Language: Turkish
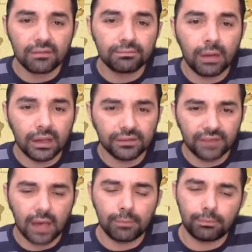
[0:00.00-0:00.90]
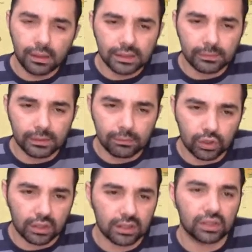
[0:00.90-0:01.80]
Band ve bandırma demiş
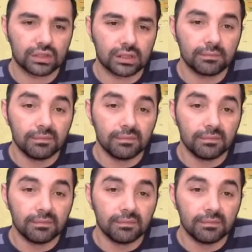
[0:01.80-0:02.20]
arkadaşlar.